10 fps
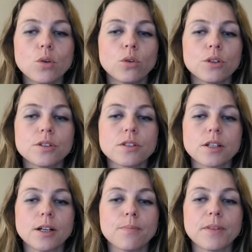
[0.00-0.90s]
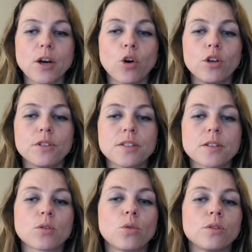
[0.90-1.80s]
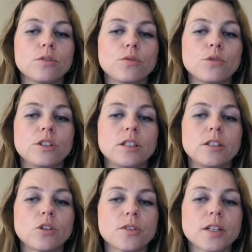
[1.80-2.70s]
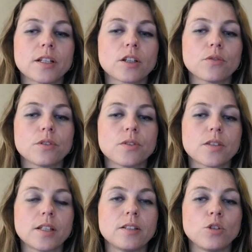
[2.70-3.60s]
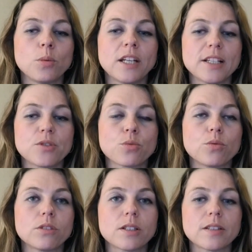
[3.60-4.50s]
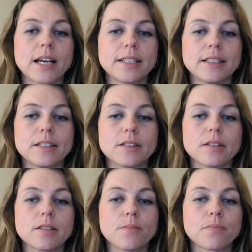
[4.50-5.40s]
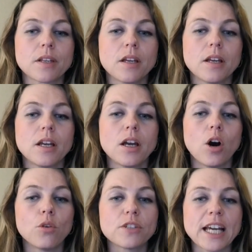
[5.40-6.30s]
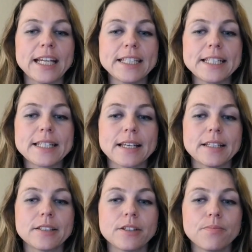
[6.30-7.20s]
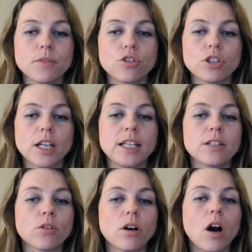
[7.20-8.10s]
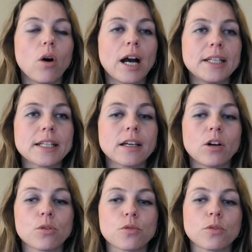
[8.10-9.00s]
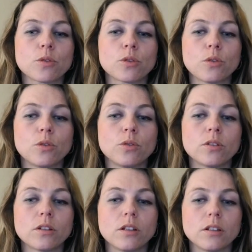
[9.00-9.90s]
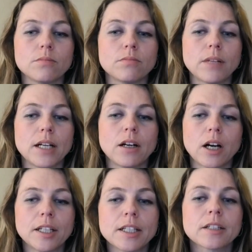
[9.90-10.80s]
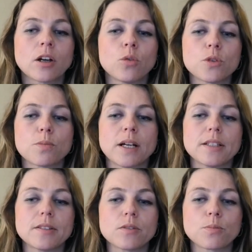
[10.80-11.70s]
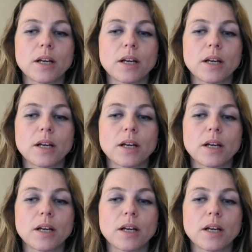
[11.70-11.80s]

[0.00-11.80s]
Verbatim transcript: Und ähm, der häufigste Grund für die DOS-Angriff ist dann die Überlastung des Datennetzes. Auf der rechten Seite stehen jedoch auch andere Herausforderungen ähm, anderen Ausmaß